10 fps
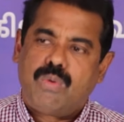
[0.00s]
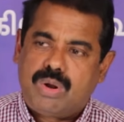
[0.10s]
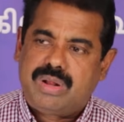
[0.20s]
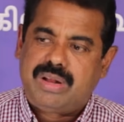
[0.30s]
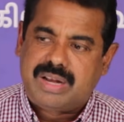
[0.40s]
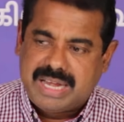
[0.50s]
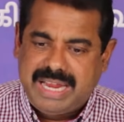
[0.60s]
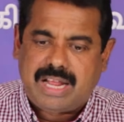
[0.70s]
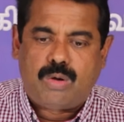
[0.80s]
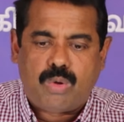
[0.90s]
ஒரு
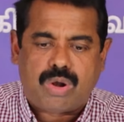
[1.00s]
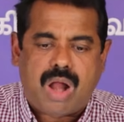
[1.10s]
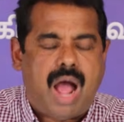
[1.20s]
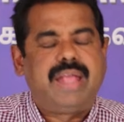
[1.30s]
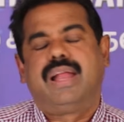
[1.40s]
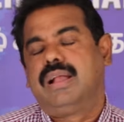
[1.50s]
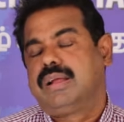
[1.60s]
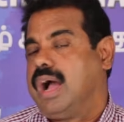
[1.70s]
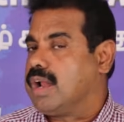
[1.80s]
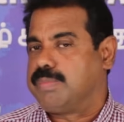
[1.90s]
ரீகல் ஒரு ராயல்
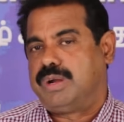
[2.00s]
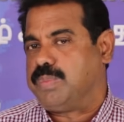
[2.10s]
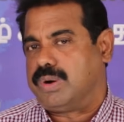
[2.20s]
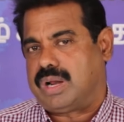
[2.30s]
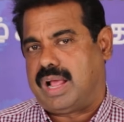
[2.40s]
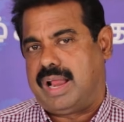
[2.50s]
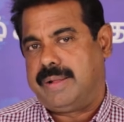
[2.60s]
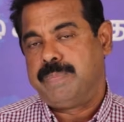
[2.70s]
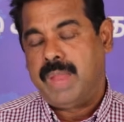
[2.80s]
கார்மெண்ட் போட்டிருக்காரு